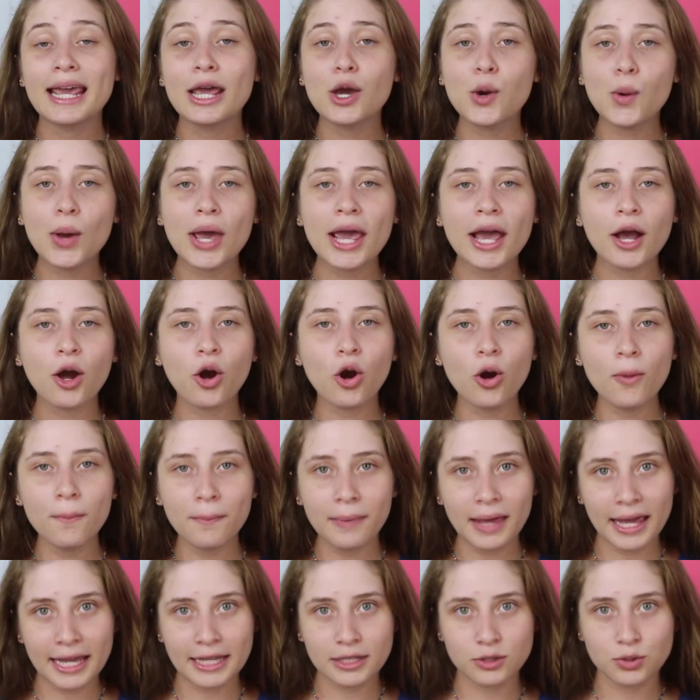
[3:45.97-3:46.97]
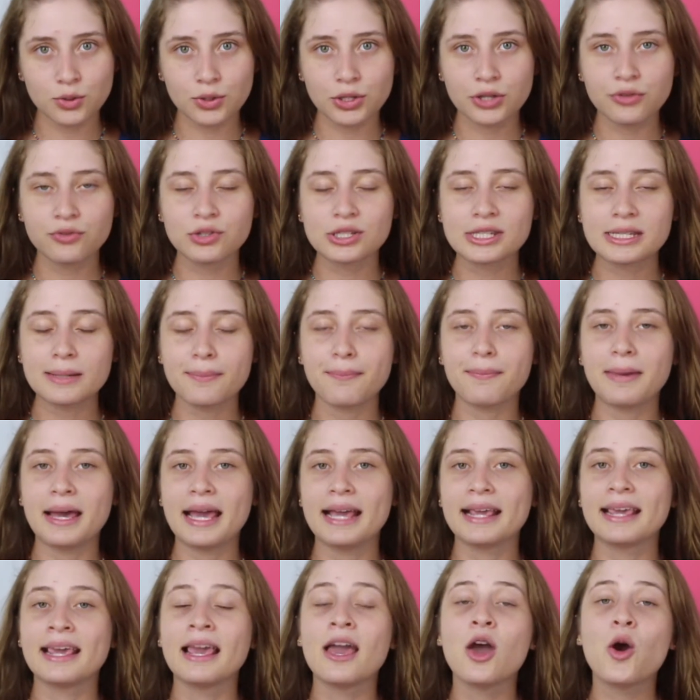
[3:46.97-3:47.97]
Eu recomendo que você
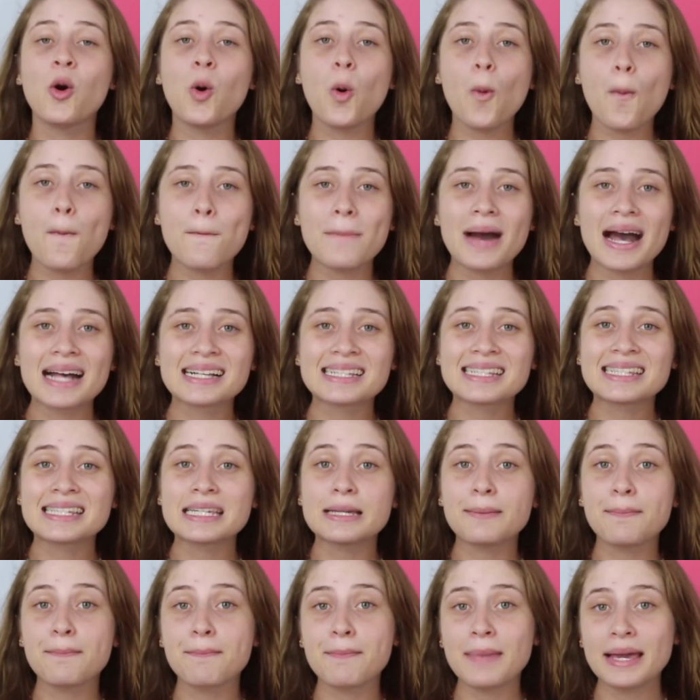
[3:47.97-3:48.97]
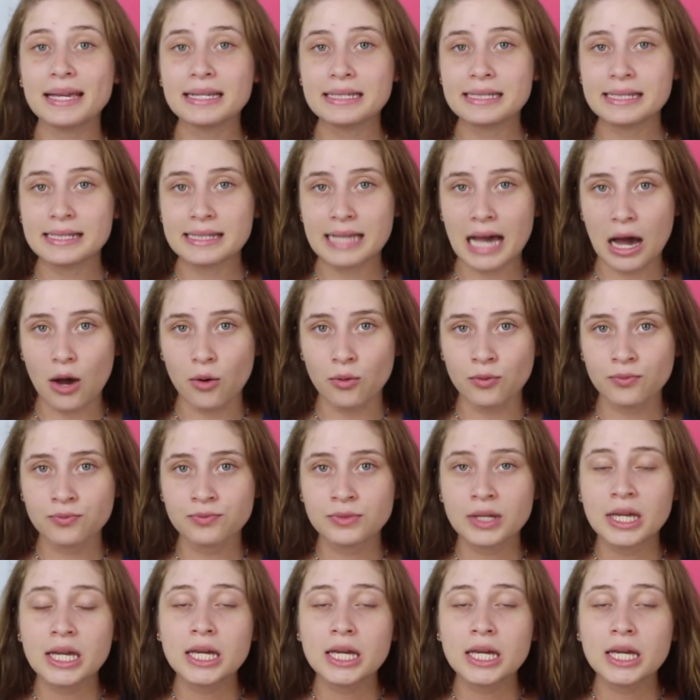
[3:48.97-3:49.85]
pegue o passe mensal.